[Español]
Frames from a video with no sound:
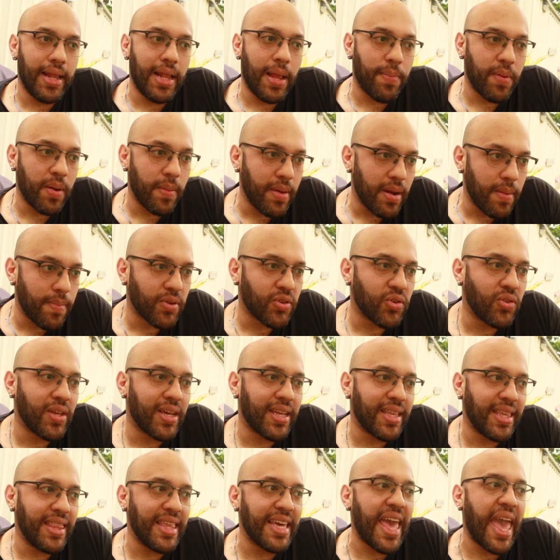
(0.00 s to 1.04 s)
La primera persona
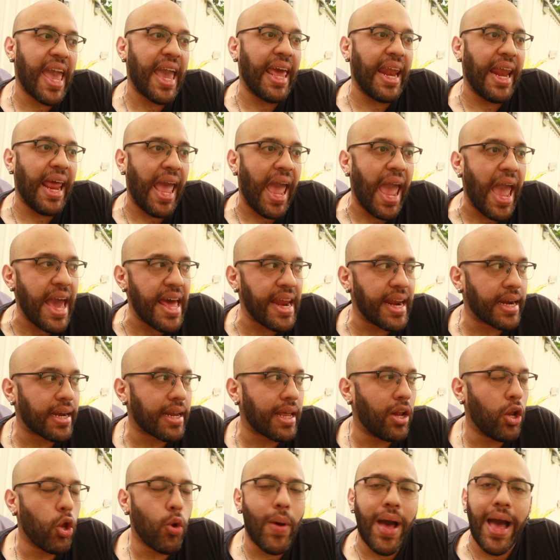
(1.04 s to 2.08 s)
que tiene que creer
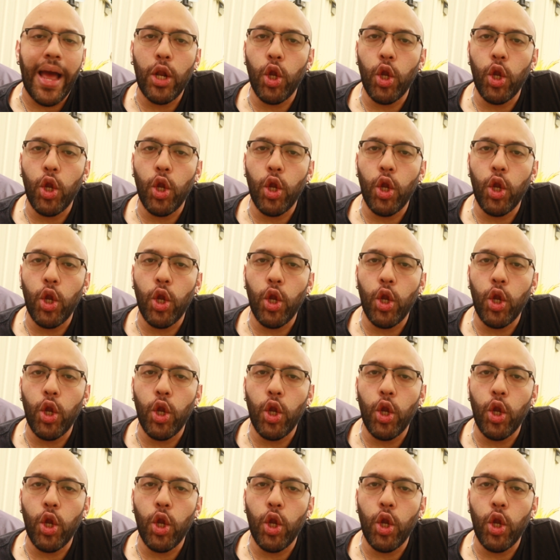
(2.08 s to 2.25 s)
que lo vas a